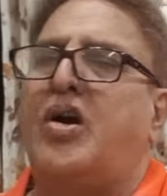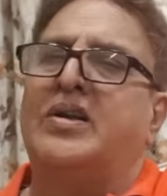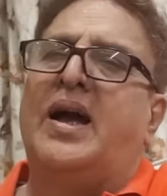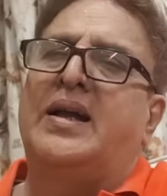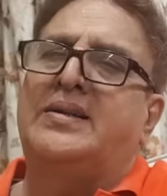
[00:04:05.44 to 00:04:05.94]

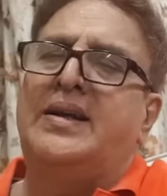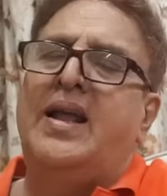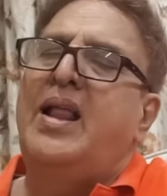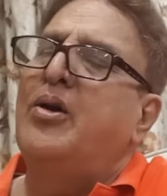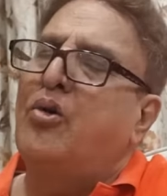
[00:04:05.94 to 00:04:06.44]
সজা আছে
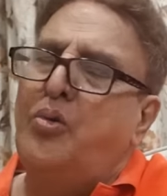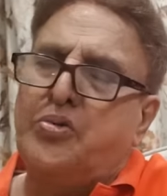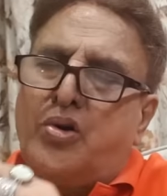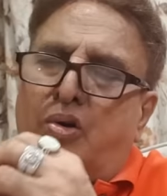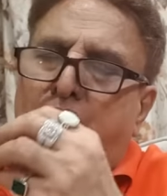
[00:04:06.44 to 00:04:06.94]
খুব
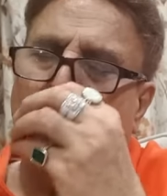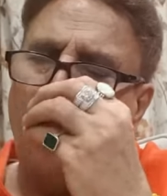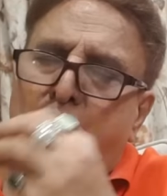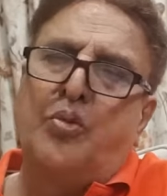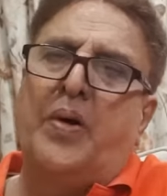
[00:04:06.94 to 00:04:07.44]

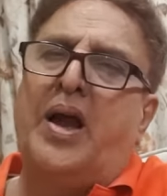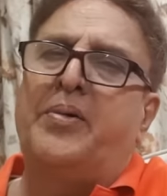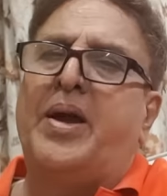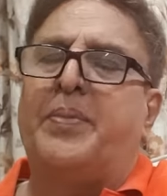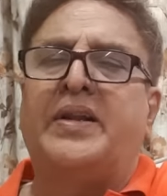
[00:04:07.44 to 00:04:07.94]
সহজ উপায় আমি
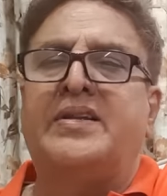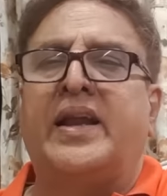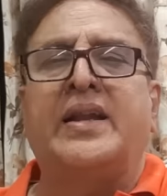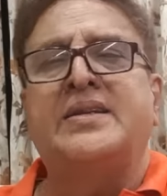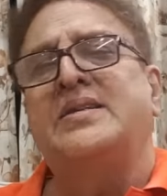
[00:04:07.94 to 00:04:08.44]
আপনাদের
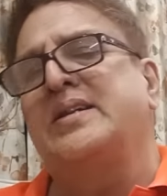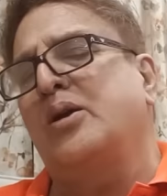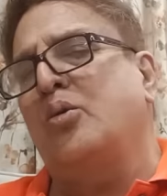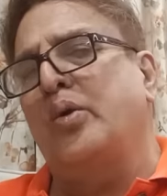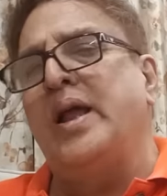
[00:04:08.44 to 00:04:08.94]
জানাচ্ছি যেটা
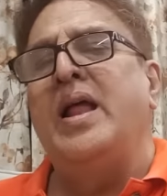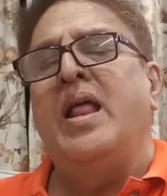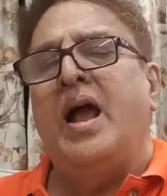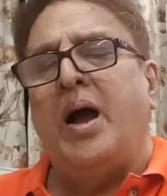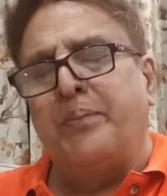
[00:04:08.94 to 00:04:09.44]
করে
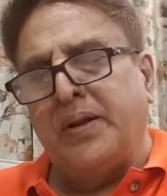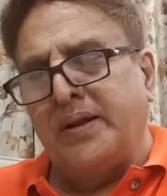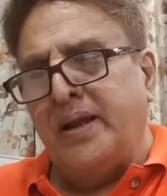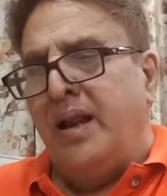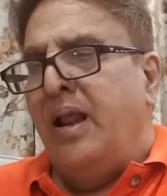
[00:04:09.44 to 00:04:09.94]

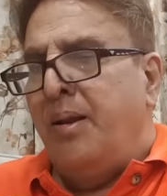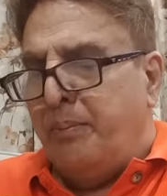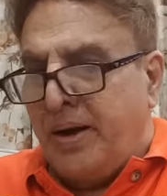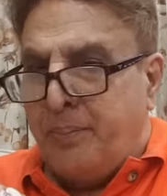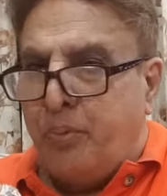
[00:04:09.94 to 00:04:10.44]
আপনাদের
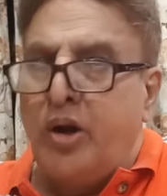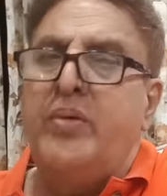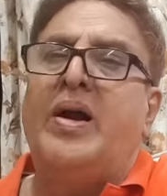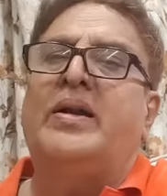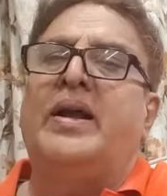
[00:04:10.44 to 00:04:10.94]
মানে
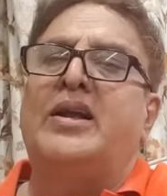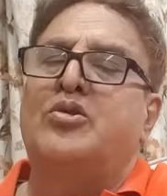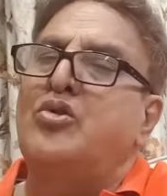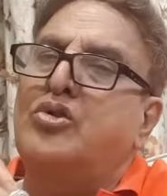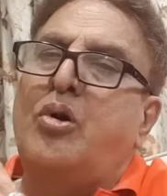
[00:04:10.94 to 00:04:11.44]
পরিবারটাকে
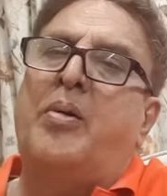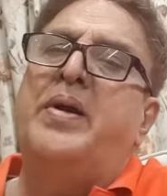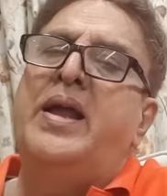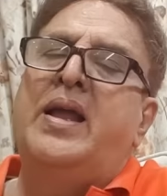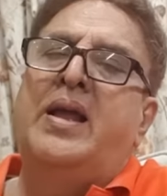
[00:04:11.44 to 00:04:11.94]
সুস্থভাবে
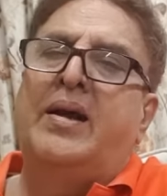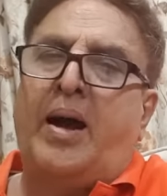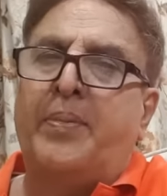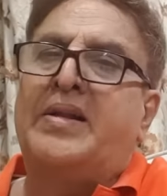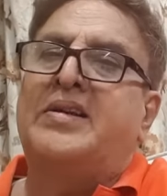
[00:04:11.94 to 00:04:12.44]

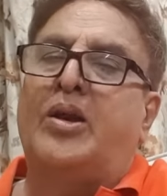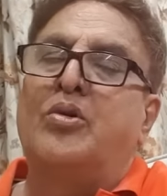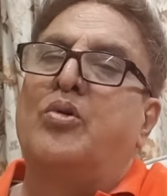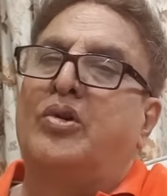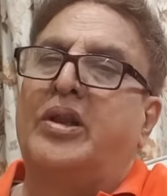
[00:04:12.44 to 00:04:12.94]
আপনারা চালন
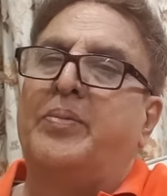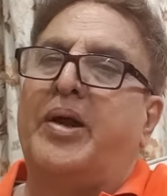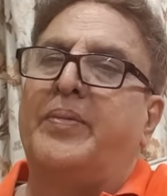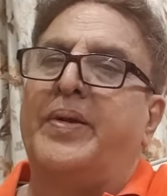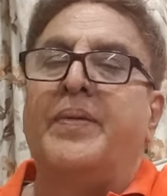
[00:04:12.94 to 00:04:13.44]
করতে
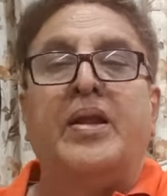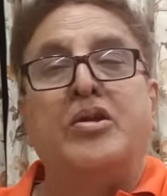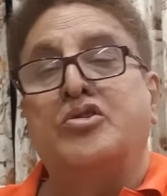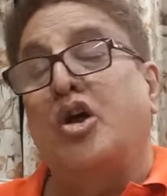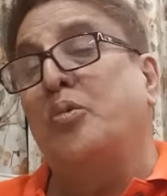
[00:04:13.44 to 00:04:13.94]
পারবেন
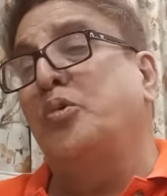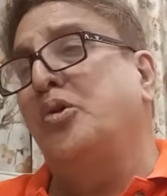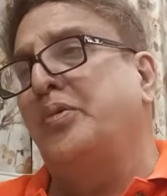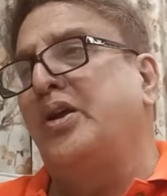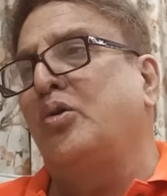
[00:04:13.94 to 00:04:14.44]
সর্বপ্রথম
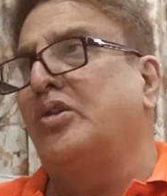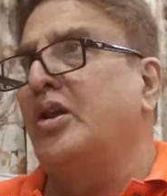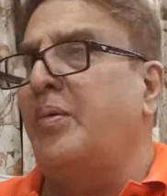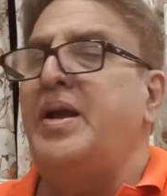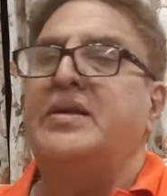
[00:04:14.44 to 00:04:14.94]
কি করতে
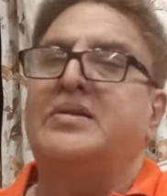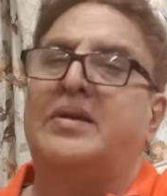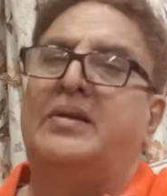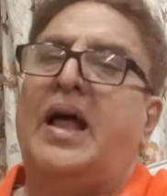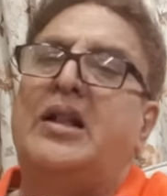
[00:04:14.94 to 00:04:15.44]
হবে
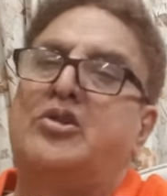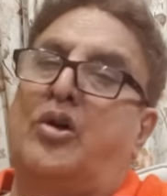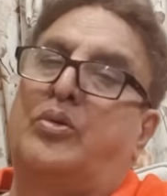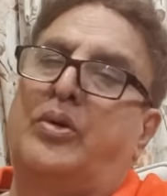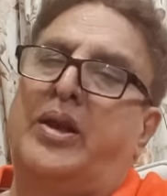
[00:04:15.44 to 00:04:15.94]
লাল
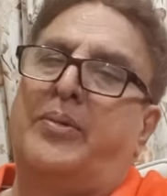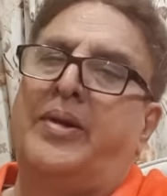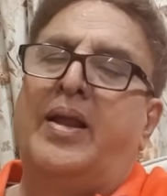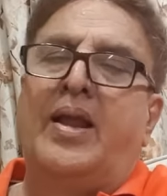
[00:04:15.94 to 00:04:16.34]
চন্দন নেবেন